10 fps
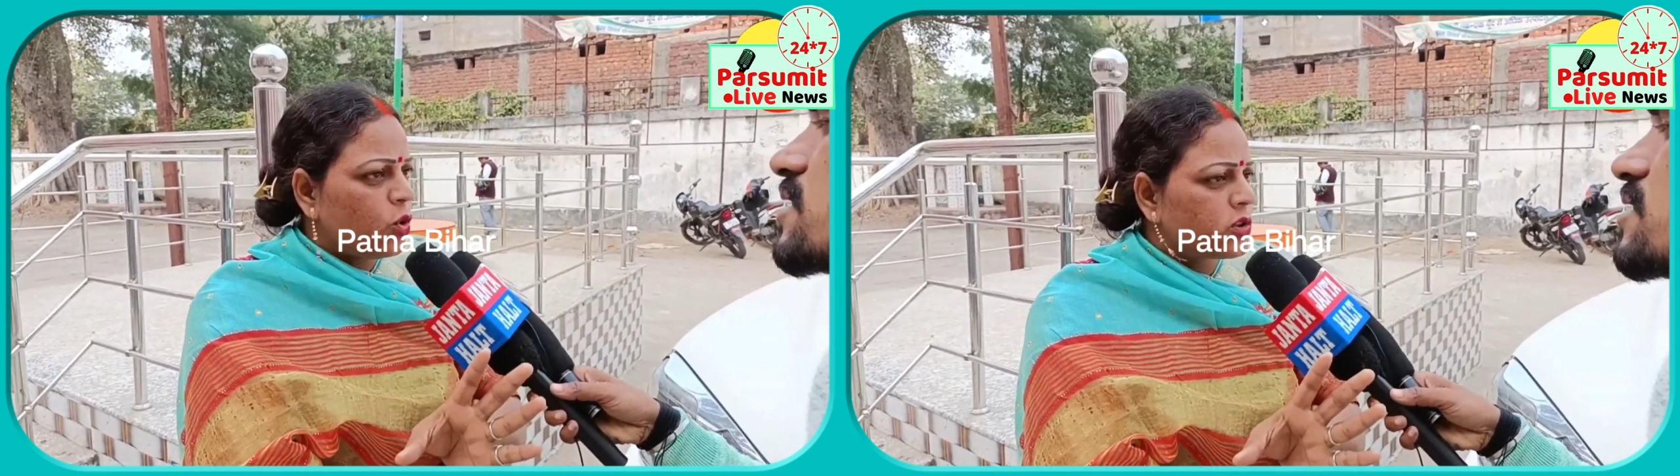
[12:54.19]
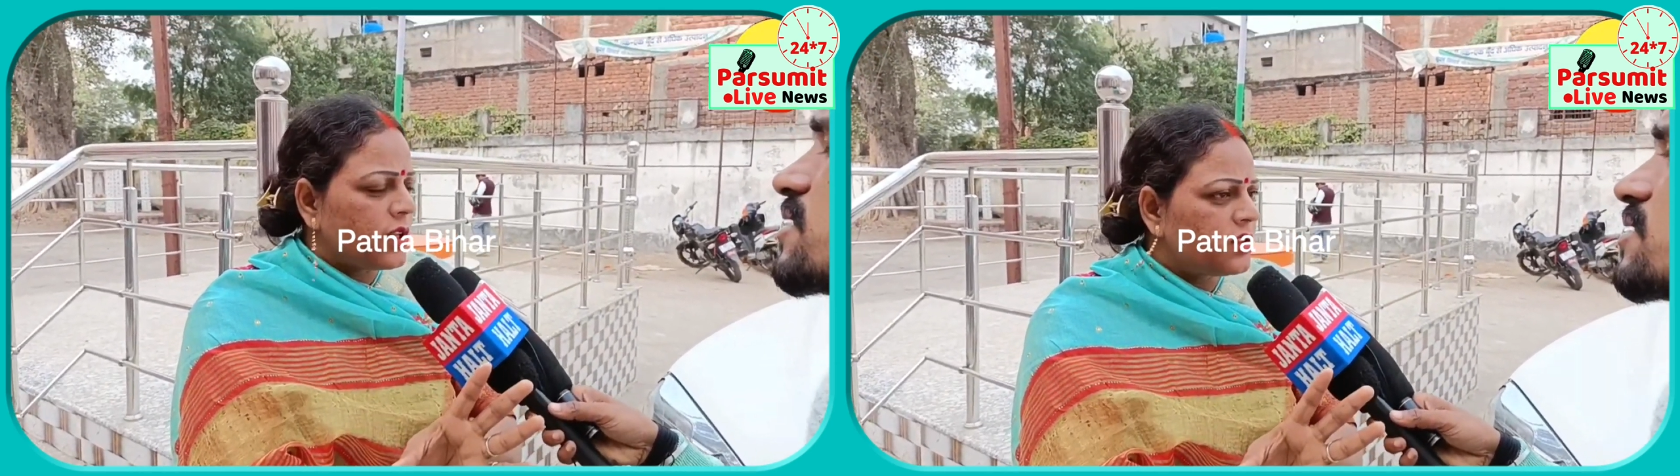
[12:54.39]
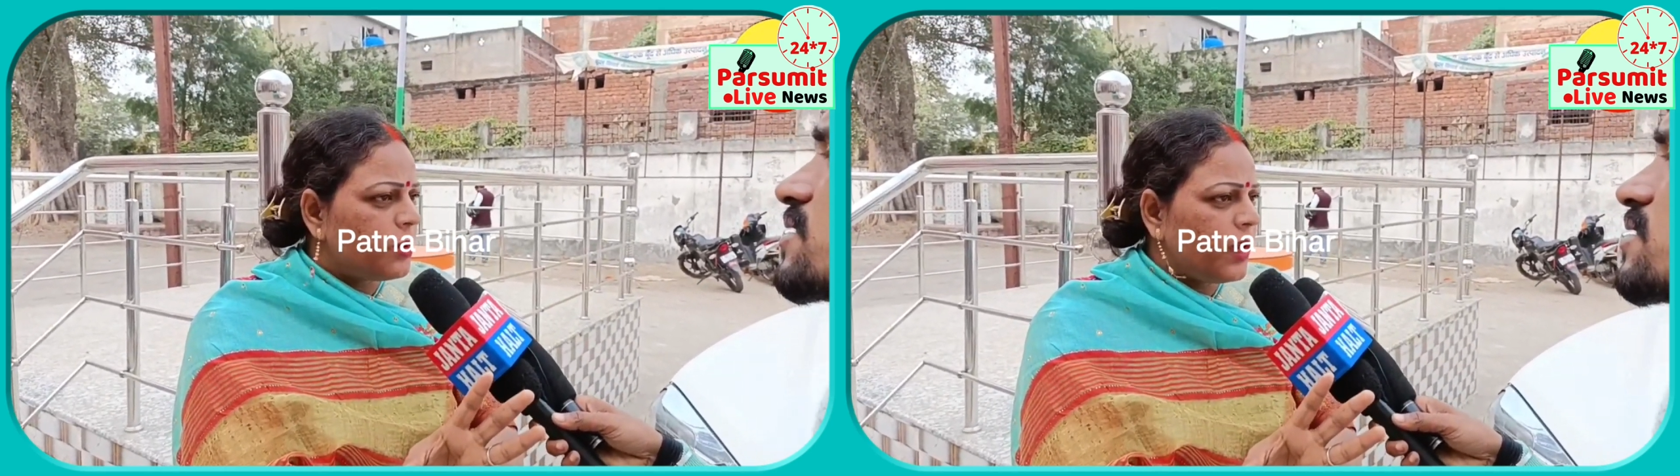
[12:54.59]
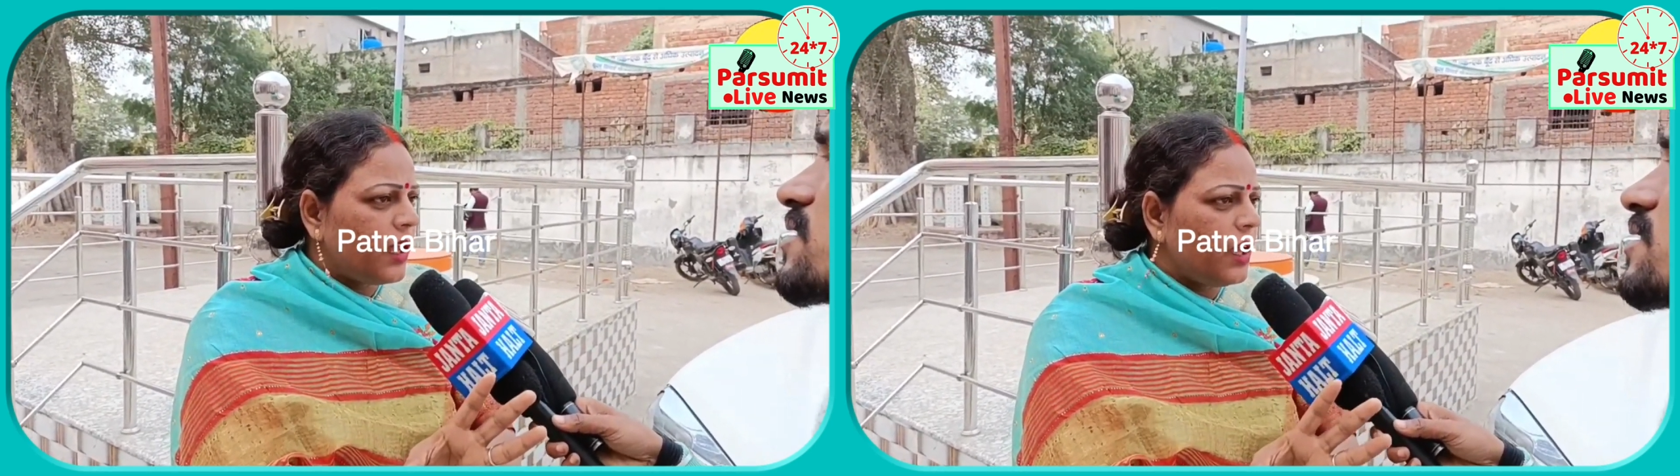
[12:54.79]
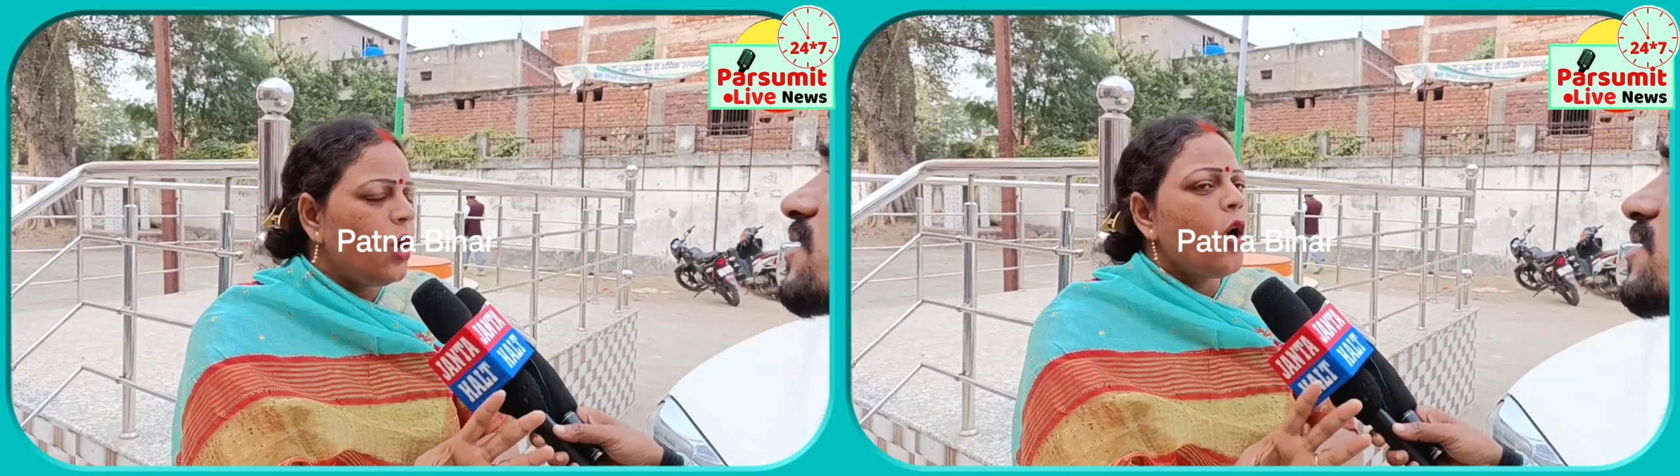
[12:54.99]
लोकतंत्र
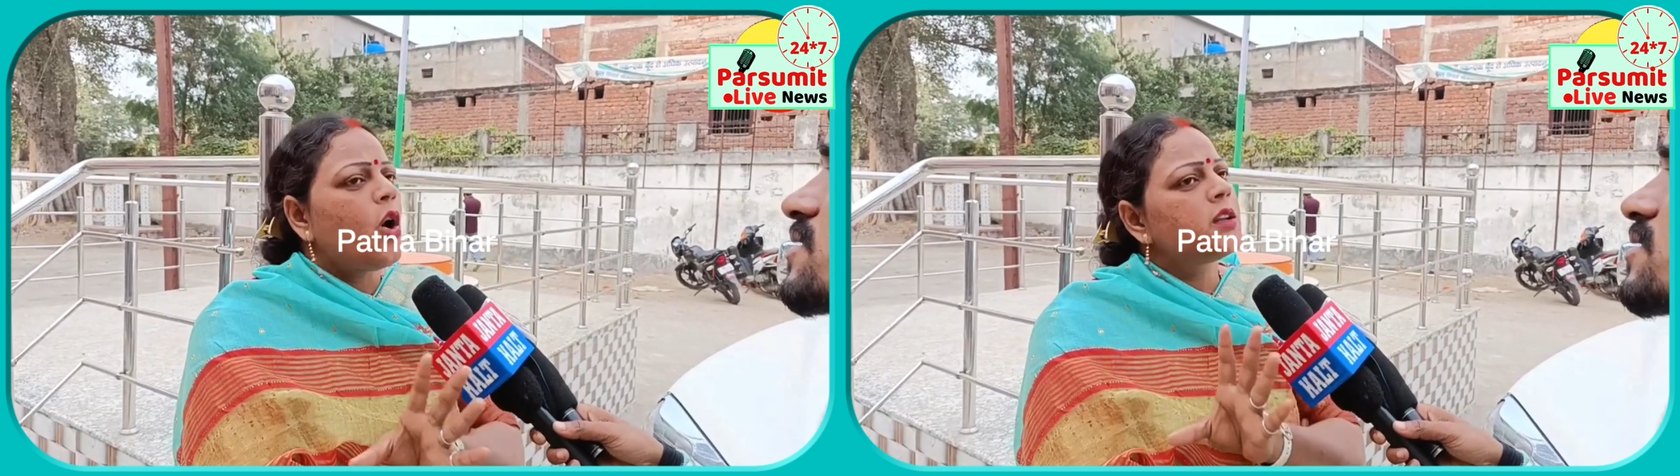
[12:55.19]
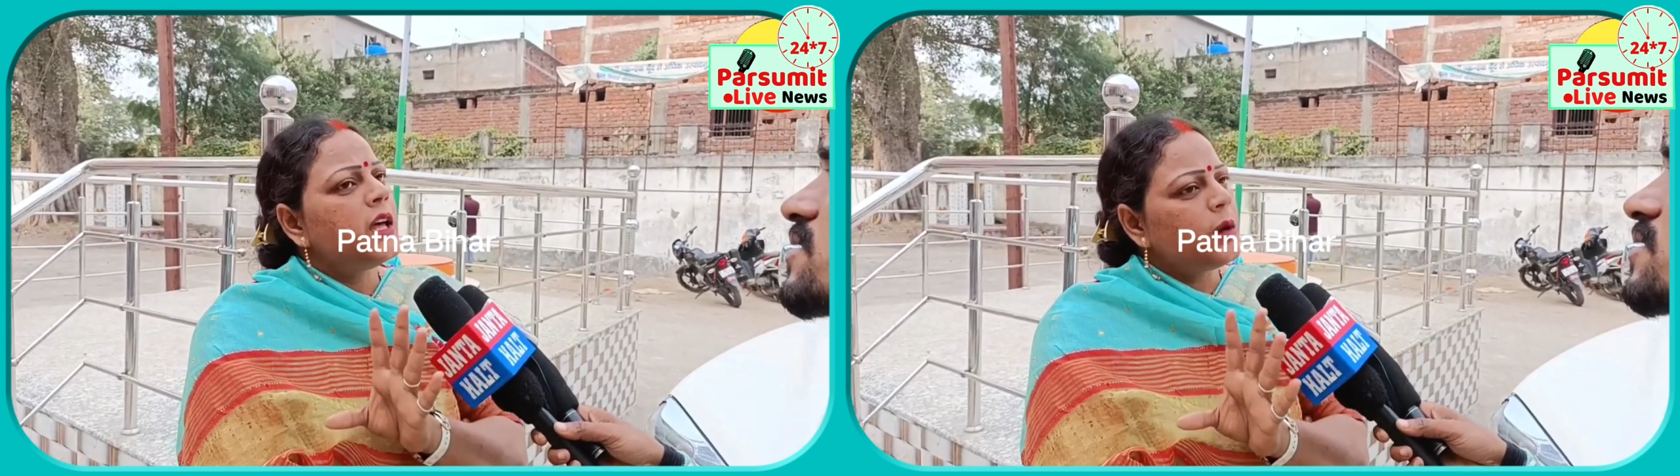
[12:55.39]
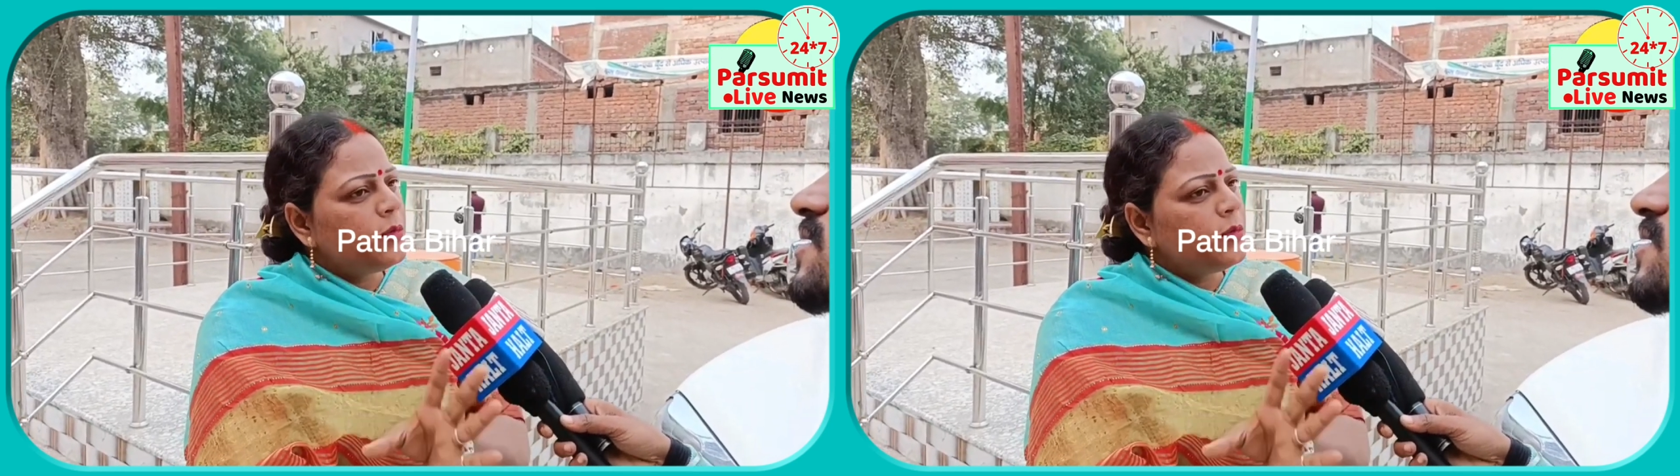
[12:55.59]
में है और